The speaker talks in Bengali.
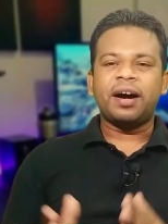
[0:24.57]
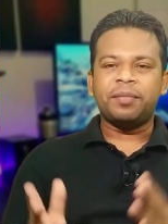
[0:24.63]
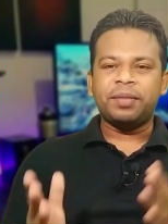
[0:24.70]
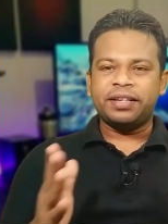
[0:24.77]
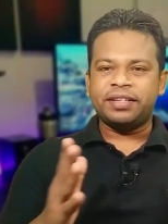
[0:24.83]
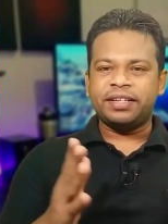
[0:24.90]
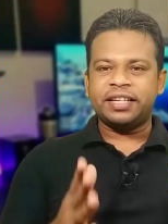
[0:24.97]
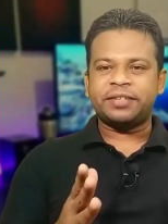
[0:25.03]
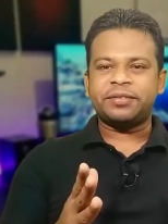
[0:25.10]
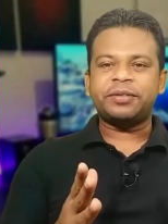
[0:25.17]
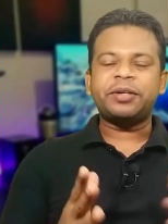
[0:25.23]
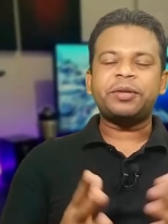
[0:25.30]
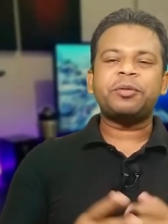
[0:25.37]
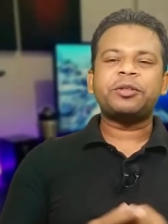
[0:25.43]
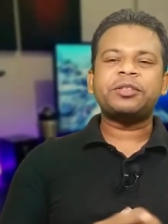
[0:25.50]
আমি
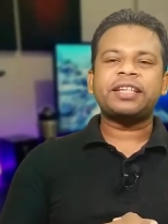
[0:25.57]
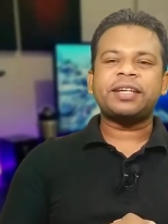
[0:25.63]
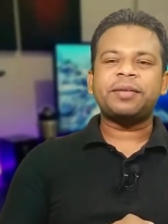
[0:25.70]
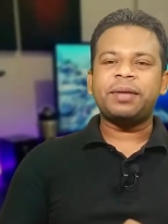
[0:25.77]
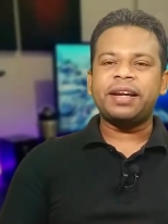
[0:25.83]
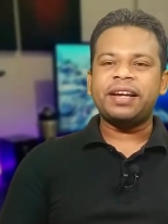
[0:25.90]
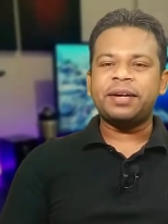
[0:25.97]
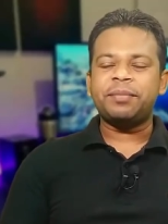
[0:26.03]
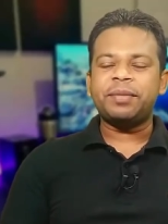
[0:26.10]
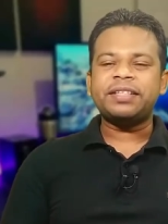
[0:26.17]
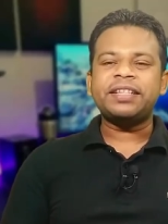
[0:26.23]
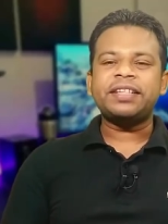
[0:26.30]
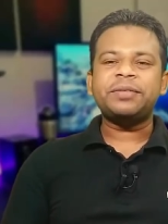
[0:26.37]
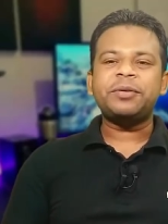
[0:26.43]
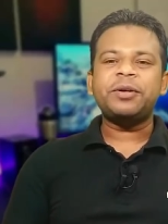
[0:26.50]
ডেসক্রিপশন বক্সে একটা মেইল নাম্বার
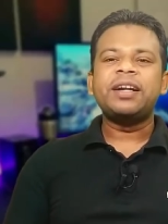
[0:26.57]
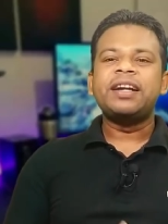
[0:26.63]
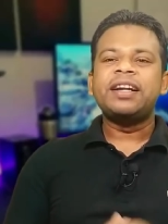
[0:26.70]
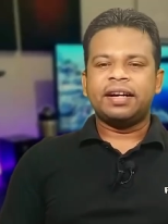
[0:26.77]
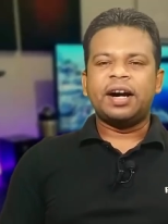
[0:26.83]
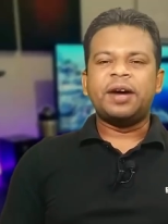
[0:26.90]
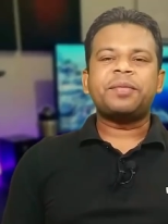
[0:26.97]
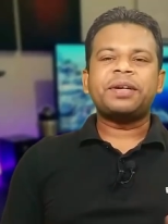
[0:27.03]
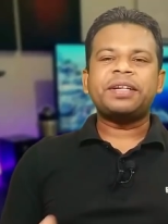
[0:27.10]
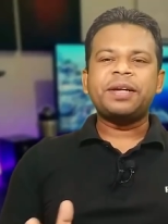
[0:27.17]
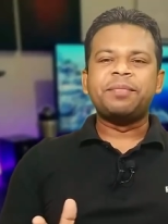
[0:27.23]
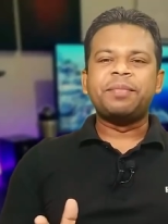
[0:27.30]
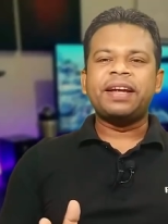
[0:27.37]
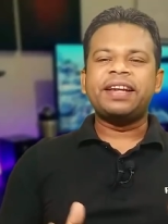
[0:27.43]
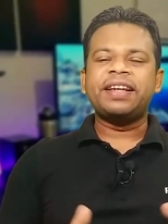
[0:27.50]
দিয়ে দিব আপনারা সেই
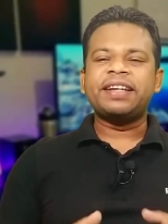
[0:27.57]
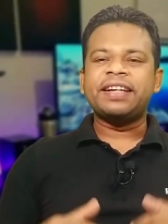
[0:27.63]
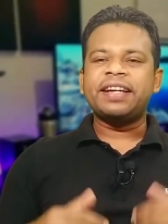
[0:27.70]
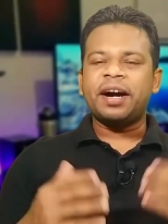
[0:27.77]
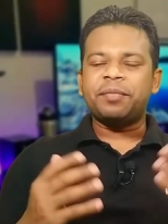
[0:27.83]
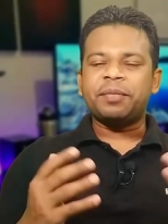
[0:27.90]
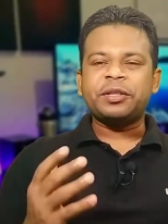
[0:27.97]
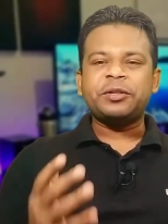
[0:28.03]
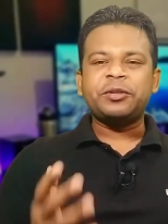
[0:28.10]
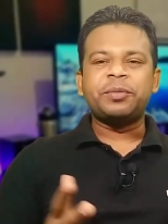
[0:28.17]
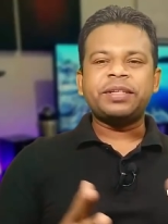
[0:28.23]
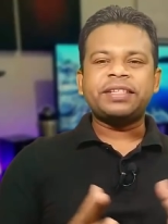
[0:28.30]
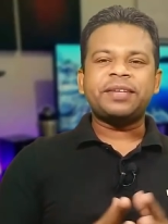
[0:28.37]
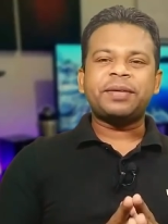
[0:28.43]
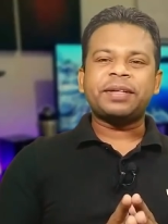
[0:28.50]
মেইলে গিয়ে আপনাদের
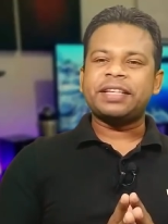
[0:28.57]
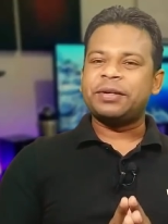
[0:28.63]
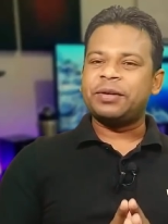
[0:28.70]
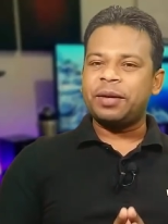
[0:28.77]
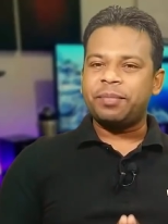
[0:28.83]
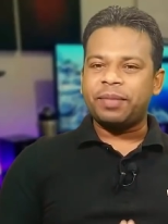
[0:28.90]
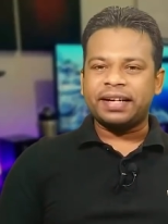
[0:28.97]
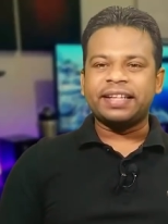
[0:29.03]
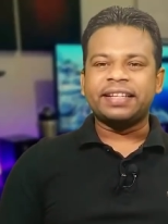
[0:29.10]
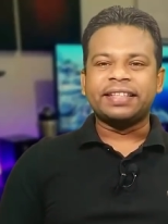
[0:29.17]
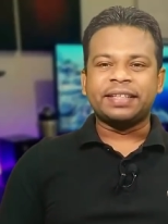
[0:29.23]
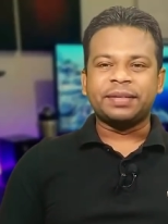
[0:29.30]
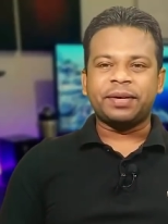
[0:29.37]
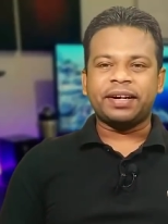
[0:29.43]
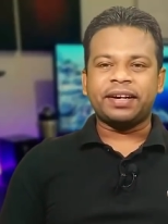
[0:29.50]
শুভেচ্ছা বার্তাগুলো পাঠিয়ে
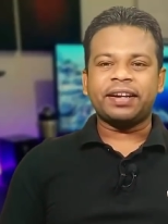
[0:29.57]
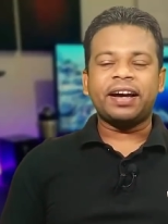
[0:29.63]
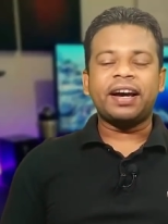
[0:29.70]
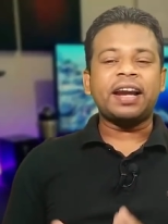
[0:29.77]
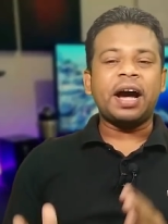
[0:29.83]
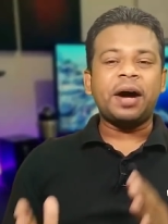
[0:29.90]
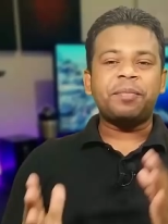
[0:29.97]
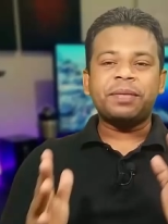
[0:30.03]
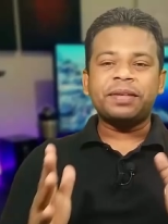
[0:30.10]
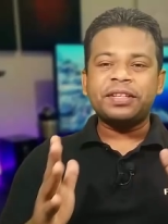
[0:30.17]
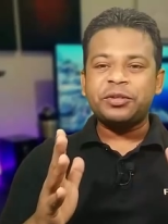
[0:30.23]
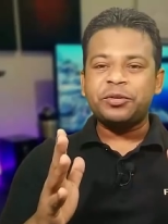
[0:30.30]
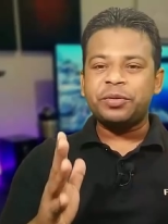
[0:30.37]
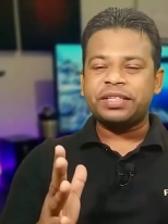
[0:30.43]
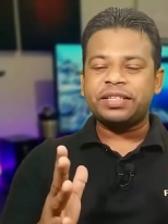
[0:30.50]
দিতে পারেন আর আপনাদের
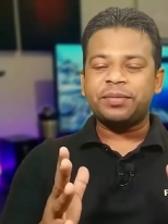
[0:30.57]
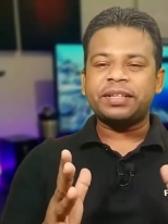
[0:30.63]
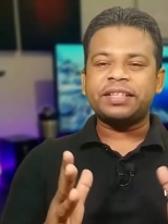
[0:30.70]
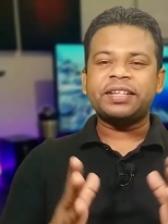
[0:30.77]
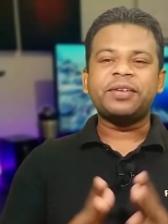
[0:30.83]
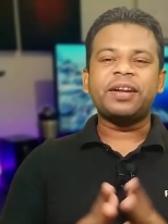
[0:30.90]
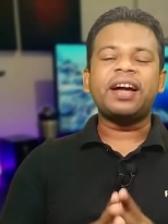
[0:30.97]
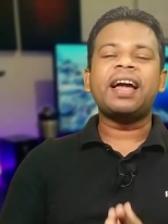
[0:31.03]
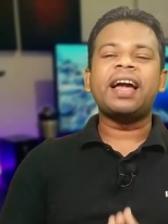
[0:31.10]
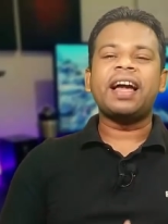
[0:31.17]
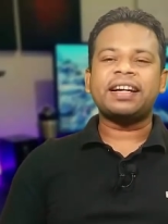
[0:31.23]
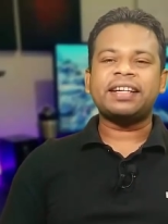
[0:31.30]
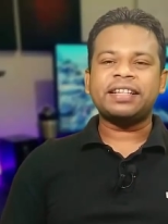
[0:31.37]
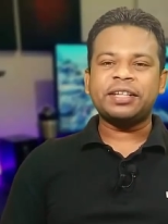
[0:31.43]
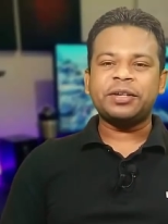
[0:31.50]
শুভেচ্ছা বার্তাগুলো
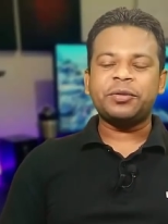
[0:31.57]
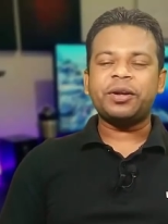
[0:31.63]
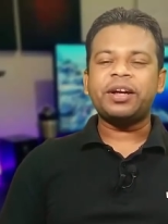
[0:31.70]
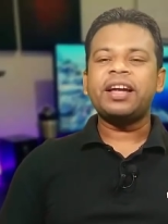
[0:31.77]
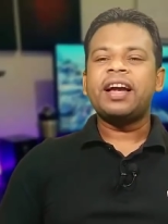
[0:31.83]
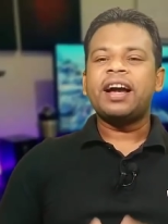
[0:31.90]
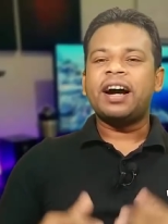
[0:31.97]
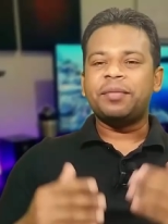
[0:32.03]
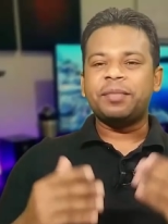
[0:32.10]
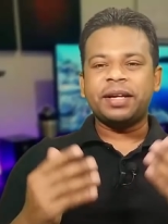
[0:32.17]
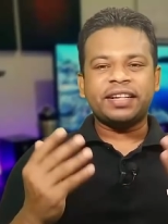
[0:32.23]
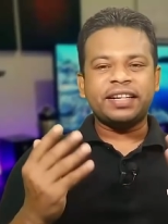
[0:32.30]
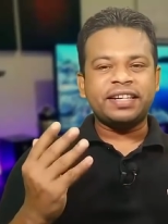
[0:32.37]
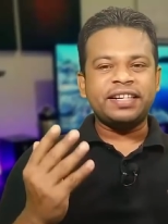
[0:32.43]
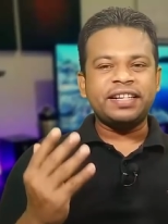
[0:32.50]
একসাথে করে আমি
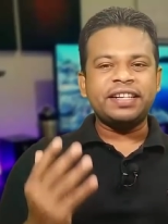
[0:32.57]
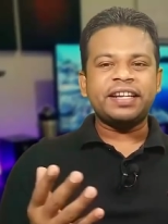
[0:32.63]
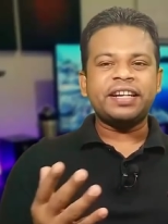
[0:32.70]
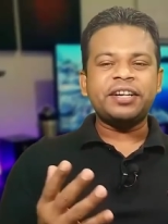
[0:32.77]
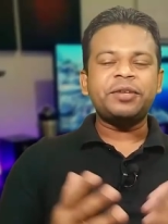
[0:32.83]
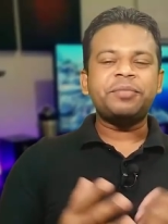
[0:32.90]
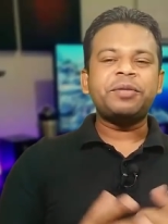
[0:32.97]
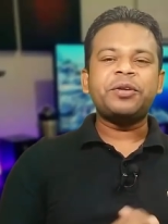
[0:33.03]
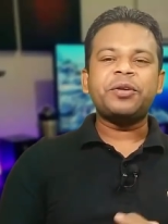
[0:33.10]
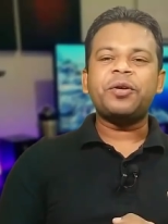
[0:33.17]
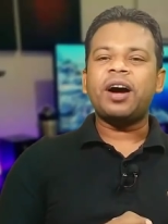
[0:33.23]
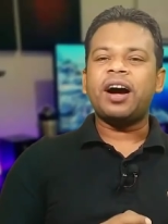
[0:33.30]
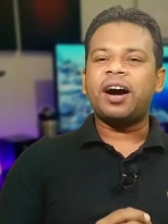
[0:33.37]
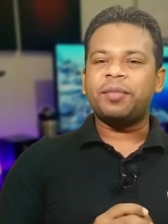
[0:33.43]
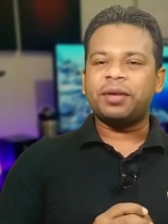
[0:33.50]
একটা ডেডিকেটেড ভিডিও
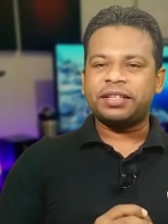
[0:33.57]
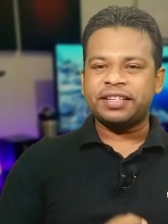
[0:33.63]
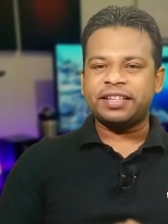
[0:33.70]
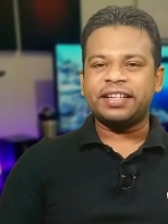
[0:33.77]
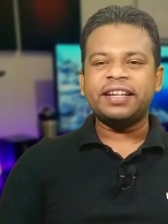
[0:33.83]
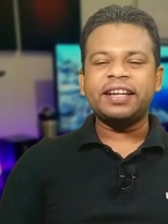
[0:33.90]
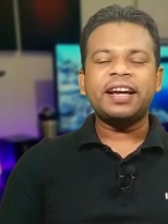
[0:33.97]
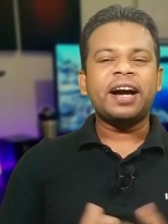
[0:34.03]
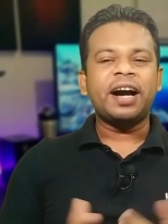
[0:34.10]
আমার চ্যানেলে